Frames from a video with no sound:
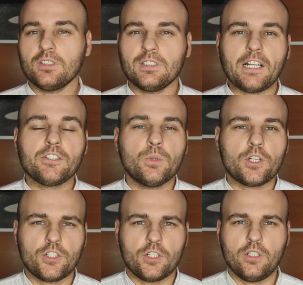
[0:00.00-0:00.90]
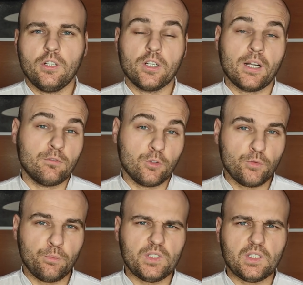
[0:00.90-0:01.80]
Stracił aż 6 kg, o
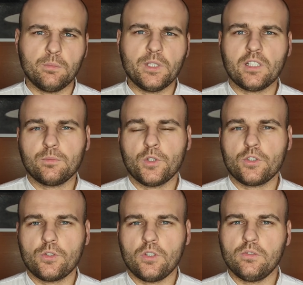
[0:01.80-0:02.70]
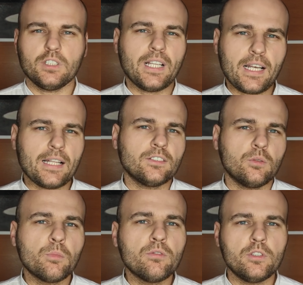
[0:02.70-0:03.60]
czym pisał w mediach społecznościowych. Dla Lando
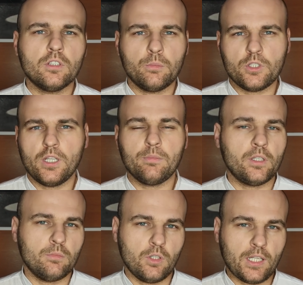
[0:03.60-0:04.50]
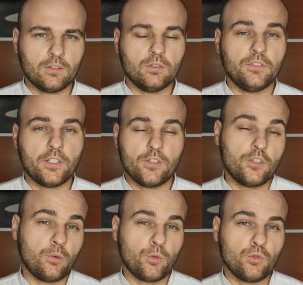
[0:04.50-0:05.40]
powinno być lepiej, bo Lando twierdzi,
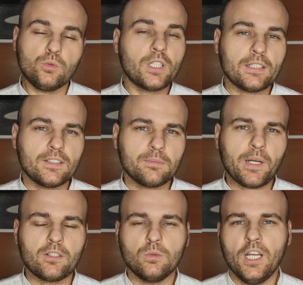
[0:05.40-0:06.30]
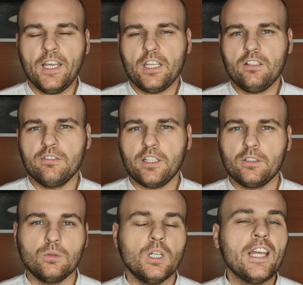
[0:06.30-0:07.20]
że oprócz utraty smaku i
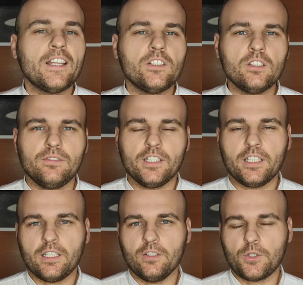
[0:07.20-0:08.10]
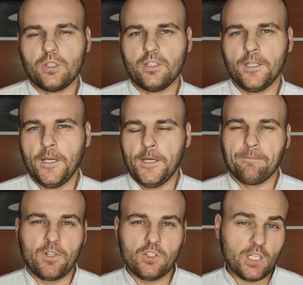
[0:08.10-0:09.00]
węchu nic wielkiego się
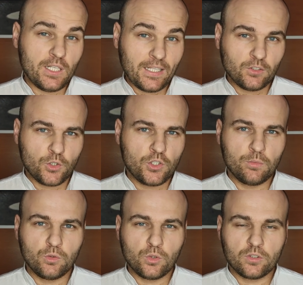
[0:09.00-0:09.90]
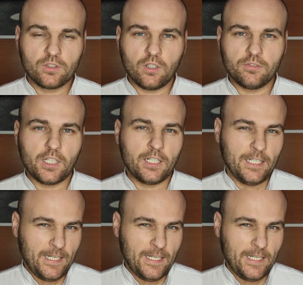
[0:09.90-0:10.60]
nie dzieje. Lando życzymy dużo zdrowia.